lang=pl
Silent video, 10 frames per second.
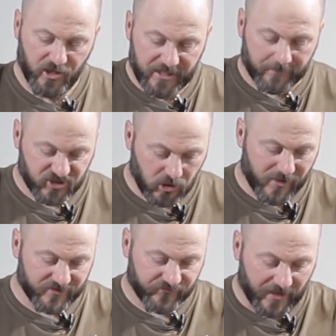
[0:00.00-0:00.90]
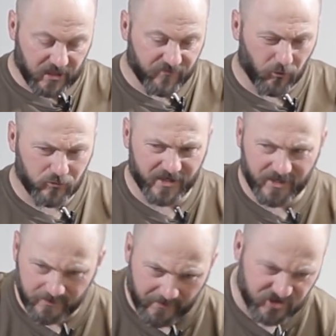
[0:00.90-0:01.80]
I na przykład w takich warunkach,
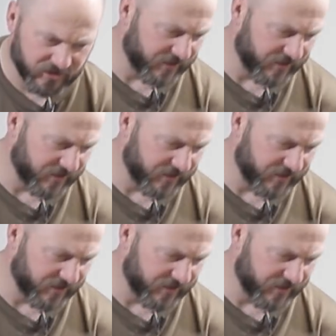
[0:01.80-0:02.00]
kiedy będzie